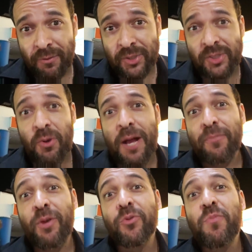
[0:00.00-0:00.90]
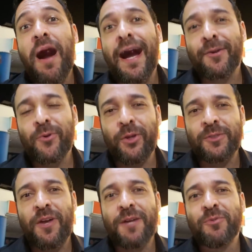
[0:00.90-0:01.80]
Você é o capitão do barco.
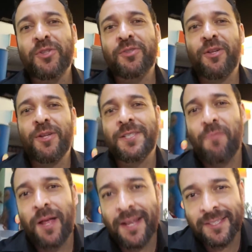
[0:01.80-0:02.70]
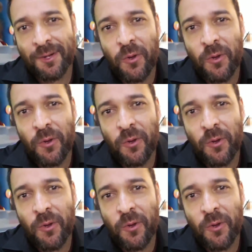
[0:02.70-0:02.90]
Nós falamos isso na nossa palestra,